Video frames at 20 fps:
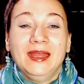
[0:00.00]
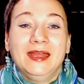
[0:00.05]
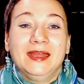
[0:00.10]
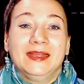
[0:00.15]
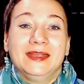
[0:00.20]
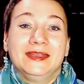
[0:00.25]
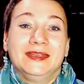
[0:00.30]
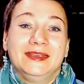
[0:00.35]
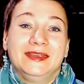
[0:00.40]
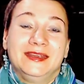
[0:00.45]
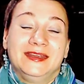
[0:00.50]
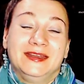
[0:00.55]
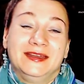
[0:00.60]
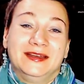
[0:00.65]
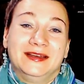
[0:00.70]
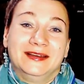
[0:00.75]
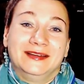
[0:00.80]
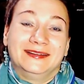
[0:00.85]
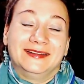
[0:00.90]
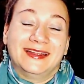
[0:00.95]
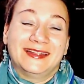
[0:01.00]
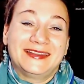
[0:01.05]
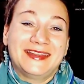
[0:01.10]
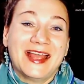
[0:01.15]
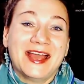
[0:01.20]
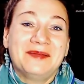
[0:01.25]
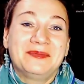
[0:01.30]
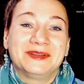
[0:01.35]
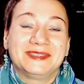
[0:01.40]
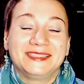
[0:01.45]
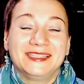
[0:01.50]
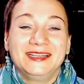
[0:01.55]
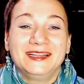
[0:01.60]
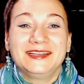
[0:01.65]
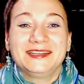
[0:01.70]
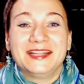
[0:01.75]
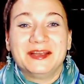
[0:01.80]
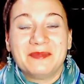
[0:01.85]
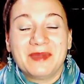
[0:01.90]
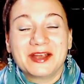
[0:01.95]
И э, на днях мы делали
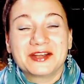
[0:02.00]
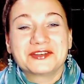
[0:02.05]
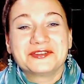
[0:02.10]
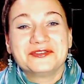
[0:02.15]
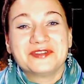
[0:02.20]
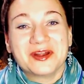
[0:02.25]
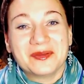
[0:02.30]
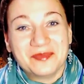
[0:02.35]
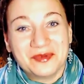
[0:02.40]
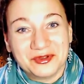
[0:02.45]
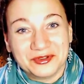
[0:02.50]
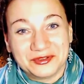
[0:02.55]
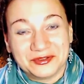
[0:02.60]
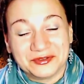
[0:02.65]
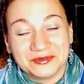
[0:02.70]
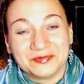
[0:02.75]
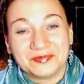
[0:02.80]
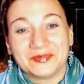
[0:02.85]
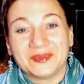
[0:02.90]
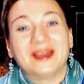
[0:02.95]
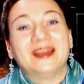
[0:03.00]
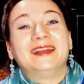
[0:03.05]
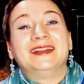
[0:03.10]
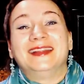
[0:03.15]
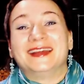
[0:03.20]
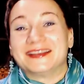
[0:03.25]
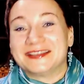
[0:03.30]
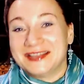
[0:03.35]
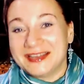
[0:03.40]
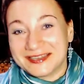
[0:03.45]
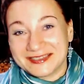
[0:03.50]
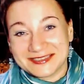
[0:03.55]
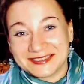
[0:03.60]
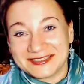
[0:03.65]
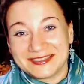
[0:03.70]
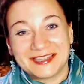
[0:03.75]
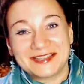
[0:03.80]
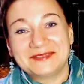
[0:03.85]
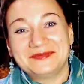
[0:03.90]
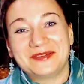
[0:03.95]
домашнюю работу. Должна
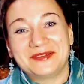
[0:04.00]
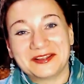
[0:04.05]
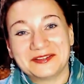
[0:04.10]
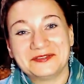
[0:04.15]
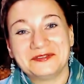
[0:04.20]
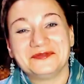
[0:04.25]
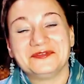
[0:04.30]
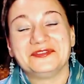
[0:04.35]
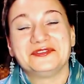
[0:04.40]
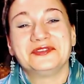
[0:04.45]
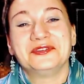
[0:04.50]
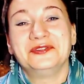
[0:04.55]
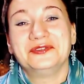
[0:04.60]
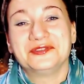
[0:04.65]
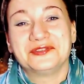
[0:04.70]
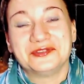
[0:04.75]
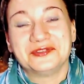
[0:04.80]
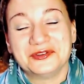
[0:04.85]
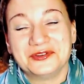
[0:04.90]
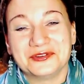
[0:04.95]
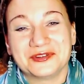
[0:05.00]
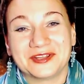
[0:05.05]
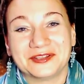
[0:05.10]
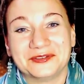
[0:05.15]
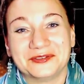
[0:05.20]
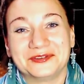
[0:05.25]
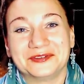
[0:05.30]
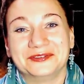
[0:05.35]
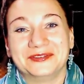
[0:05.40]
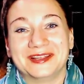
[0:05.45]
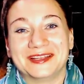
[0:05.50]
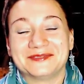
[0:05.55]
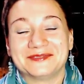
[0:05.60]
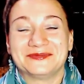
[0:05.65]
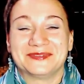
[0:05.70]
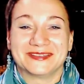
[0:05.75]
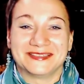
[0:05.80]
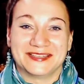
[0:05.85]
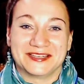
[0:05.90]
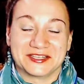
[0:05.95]
рассказать про эту веселую историю, которая у нас
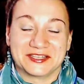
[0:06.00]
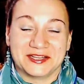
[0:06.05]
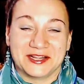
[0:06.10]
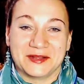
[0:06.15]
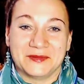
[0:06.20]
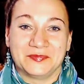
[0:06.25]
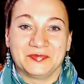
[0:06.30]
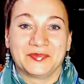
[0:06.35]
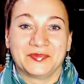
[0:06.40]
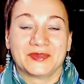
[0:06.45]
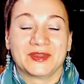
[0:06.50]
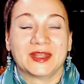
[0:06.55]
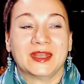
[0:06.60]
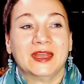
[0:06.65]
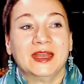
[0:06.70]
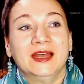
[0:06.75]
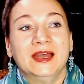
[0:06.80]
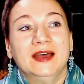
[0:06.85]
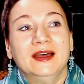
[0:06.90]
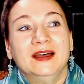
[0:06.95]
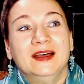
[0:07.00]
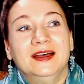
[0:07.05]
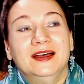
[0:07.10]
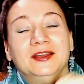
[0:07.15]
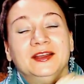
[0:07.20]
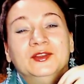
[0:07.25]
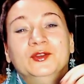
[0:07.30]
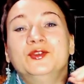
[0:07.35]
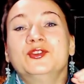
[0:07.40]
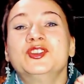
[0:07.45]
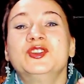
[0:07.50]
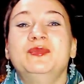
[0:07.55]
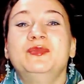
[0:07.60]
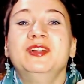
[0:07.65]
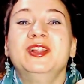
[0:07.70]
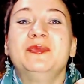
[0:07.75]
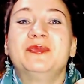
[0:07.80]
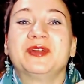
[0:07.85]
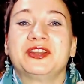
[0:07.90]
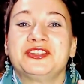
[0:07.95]
произошла. Нужно
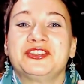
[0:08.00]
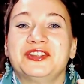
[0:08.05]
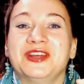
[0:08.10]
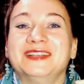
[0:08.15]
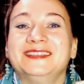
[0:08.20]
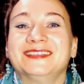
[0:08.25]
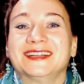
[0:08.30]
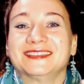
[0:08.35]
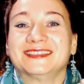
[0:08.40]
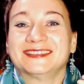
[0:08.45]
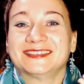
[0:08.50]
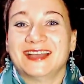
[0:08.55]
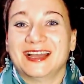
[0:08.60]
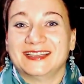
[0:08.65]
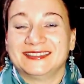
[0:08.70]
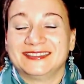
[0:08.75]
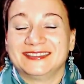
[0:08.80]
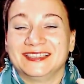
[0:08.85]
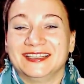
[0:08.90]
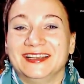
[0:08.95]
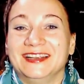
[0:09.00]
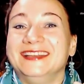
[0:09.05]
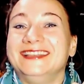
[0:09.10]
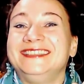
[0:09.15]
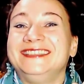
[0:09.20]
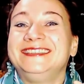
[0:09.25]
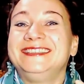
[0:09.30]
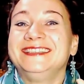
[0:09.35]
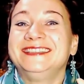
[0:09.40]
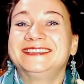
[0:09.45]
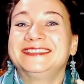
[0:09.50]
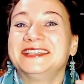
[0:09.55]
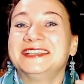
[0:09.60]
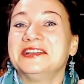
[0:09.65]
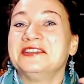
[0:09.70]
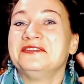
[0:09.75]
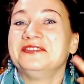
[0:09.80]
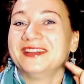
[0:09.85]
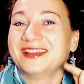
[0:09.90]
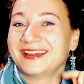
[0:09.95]
было прочитать рассказ «Лисица
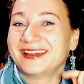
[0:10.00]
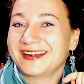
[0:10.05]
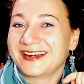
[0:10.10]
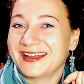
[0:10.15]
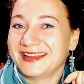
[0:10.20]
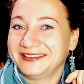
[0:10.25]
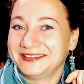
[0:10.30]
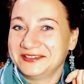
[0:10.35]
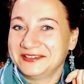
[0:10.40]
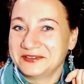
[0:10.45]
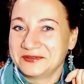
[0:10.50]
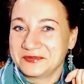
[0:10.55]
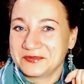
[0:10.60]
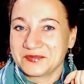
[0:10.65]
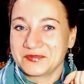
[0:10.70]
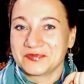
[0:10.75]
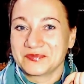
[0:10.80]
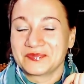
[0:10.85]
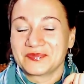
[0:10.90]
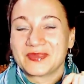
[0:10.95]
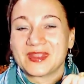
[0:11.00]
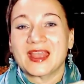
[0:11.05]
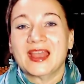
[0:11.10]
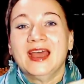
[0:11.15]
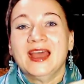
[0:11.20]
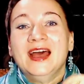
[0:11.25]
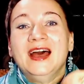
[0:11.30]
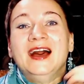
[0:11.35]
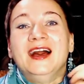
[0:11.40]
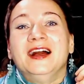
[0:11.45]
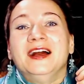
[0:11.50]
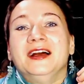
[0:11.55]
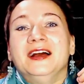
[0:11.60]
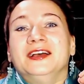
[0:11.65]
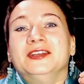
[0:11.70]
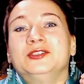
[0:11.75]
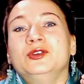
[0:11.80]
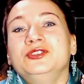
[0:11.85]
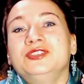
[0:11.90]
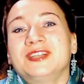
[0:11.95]
и виноград».
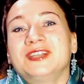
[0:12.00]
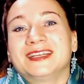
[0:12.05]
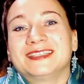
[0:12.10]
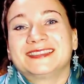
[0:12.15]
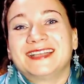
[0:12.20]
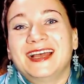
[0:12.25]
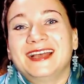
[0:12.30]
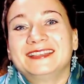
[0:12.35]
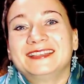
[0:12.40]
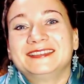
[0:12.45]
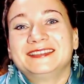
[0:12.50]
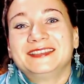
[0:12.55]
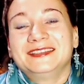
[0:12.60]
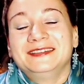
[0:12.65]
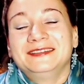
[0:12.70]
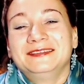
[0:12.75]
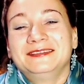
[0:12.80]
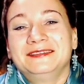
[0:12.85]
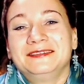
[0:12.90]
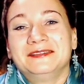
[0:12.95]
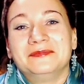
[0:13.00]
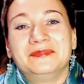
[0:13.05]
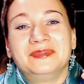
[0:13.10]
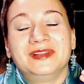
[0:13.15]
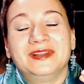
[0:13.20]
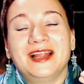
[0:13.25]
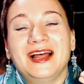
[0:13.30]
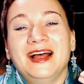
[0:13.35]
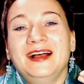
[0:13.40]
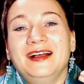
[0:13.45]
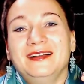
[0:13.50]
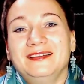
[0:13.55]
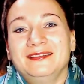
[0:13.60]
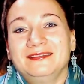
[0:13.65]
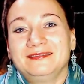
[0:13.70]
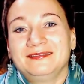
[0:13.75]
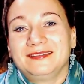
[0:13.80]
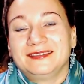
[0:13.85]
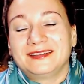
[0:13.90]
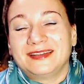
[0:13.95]
Суть рассказа была
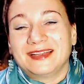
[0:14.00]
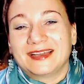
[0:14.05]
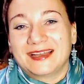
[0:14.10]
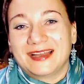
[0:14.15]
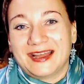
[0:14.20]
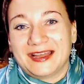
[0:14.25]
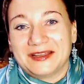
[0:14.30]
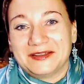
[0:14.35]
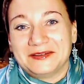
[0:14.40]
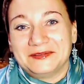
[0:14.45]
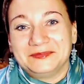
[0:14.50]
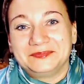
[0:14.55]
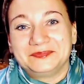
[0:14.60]
такая.